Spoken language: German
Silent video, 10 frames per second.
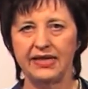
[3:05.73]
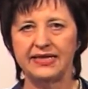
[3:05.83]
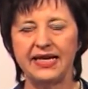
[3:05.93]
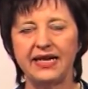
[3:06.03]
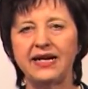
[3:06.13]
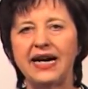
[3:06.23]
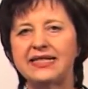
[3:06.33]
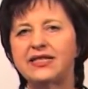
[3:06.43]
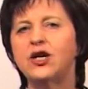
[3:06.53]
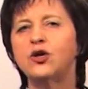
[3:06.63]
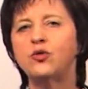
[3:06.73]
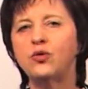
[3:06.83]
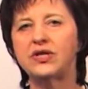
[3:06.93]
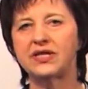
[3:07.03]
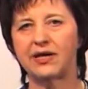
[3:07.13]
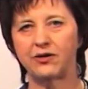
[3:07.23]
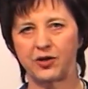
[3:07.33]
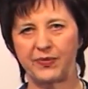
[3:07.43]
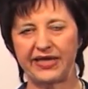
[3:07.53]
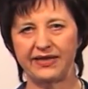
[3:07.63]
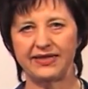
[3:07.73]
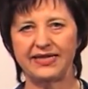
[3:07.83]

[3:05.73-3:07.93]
Segen heißt Gutes aussprechen.